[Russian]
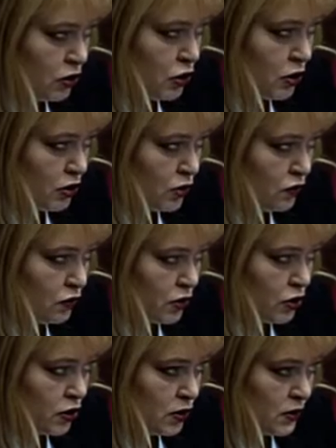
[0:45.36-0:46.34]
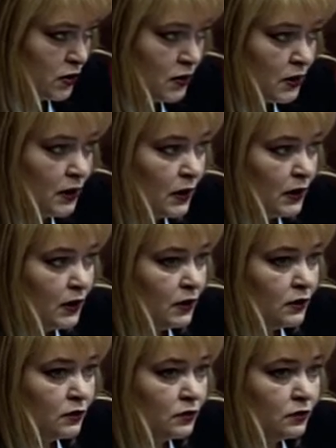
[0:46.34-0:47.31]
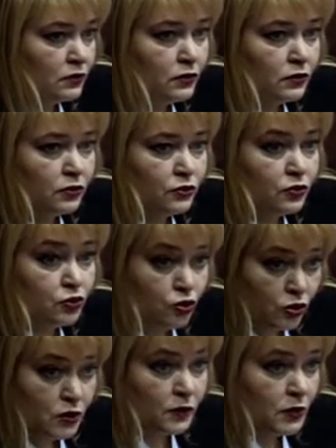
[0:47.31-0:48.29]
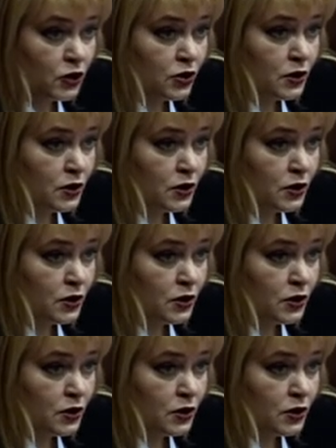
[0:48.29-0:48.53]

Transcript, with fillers: обследования участников Великой Отечественной войны. Главный